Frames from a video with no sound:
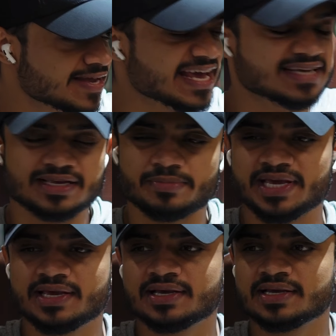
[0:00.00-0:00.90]
कैसे
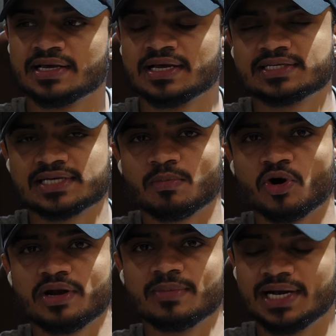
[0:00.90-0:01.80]
भी चाहे
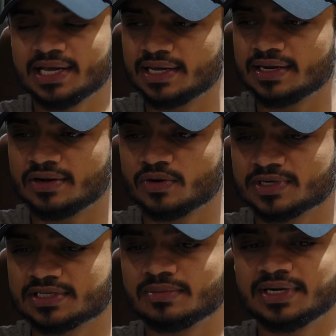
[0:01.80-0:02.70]
बॉडी बिल्डिंग ही ले लो
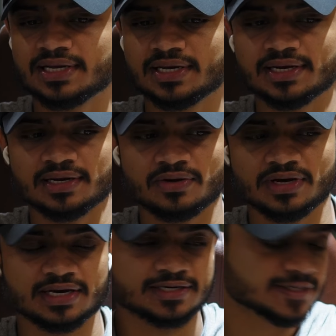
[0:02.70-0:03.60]
मसल बिल्डिंग ही ले लो या